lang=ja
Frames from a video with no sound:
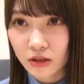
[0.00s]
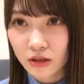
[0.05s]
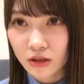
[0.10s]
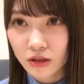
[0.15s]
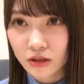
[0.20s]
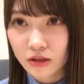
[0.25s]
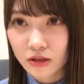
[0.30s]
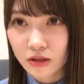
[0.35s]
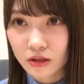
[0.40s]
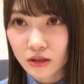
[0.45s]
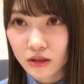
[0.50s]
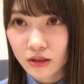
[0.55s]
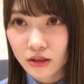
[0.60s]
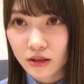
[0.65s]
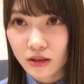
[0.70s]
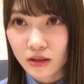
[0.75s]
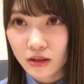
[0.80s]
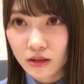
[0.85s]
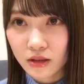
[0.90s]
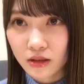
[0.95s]
んか
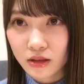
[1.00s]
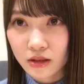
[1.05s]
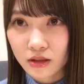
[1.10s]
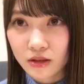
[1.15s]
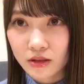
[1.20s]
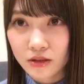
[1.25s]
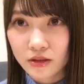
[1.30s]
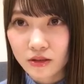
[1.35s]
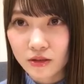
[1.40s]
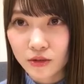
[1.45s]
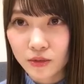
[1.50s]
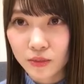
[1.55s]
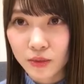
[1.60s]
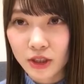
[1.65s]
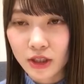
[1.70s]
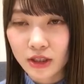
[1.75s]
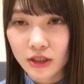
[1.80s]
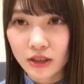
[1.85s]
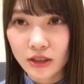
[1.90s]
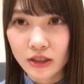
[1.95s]
そう、
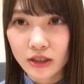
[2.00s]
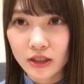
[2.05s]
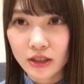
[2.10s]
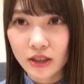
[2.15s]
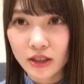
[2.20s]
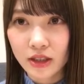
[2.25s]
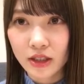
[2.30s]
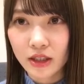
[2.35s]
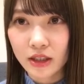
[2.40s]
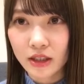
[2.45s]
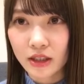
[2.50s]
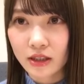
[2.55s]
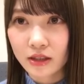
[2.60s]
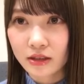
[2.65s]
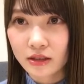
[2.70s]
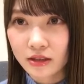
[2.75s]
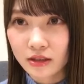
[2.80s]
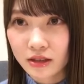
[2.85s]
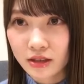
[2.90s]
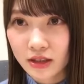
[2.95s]
みんな会いに来て
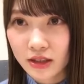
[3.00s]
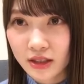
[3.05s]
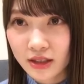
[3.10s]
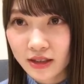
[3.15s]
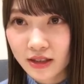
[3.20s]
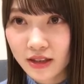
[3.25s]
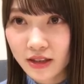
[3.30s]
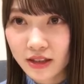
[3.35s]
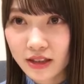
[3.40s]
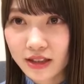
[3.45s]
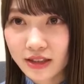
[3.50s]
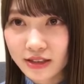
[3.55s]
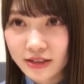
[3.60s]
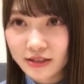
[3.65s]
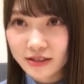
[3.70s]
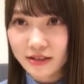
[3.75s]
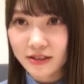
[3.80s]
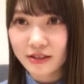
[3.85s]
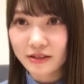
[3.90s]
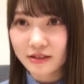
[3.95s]
ね。あ、行
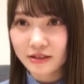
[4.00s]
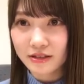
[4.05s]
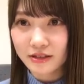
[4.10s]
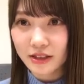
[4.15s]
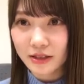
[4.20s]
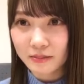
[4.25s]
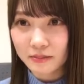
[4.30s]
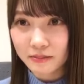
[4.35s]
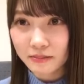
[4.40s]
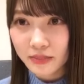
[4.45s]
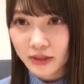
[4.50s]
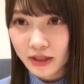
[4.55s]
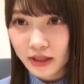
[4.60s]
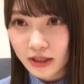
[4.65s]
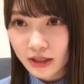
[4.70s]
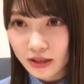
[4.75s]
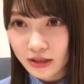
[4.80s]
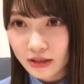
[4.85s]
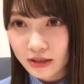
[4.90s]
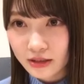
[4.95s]
くよいっ
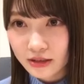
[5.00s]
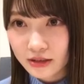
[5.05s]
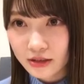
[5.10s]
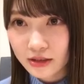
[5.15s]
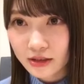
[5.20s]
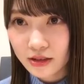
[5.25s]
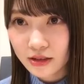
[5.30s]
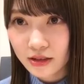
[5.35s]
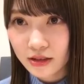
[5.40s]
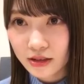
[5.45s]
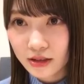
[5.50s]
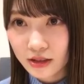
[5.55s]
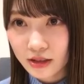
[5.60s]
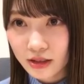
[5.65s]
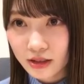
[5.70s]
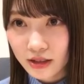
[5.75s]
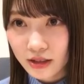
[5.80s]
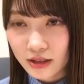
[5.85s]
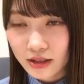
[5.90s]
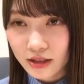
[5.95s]
ぱい。
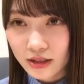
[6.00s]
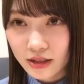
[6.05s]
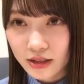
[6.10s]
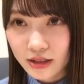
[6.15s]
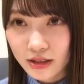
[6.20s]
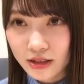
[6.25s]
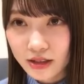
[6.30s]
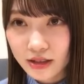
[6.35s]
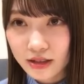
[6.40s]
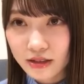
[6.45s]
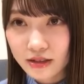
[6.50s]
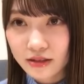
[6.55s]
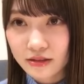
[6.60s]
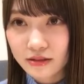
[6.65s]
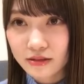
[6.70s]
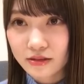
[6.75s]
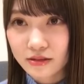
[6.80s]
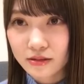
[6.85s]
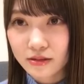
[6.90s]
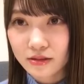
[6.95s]
ありが
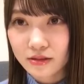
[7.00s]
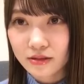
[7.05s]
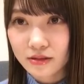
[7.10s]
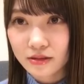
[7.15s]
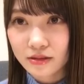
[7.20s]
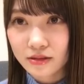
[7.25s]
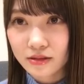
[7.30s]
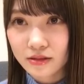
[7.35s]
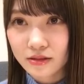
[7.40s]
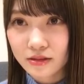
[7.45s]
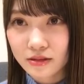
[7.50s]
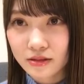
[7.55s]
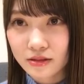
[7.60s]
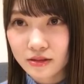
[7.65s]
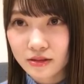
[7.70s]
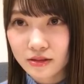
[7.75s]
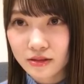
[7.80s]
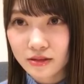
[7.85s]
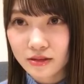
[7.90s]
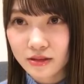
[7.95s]

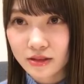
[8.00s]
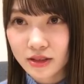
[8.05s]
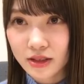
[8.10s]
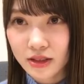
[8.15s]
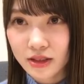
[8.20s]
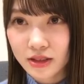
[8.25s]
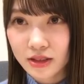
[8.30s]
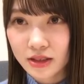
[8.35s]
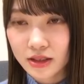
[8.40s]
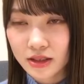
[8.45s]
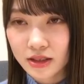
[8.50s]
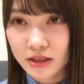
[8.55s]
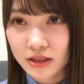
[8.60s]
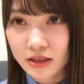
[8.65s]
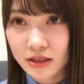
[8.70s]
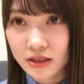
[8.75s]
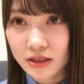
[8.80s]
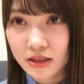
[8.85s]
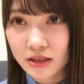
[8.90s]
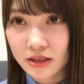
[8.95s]
とう、嬉
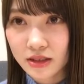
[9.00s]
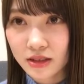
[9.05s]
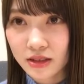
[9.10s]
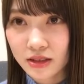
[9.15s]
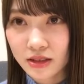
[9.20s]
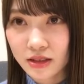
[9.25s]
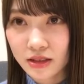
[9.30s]
しい。